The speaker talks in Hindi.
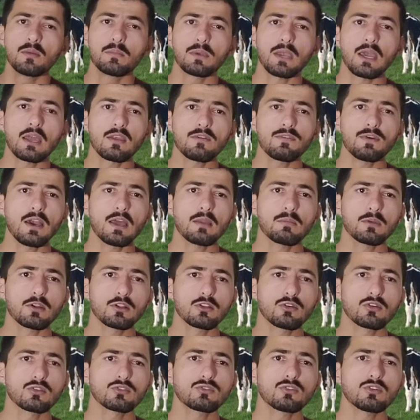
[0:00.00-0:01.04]
प्यारे
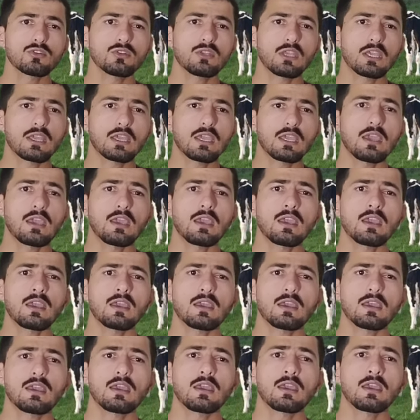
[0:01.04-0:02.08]
फार्मर दोस्तों
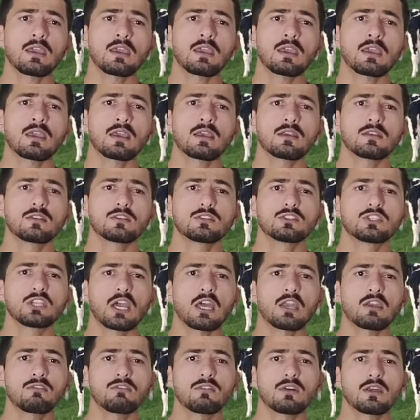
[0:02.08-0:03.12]
देखें
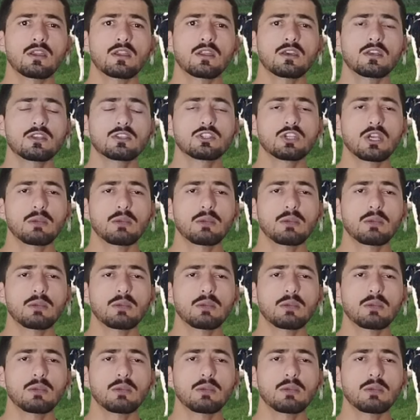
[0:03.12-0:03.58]
जानवर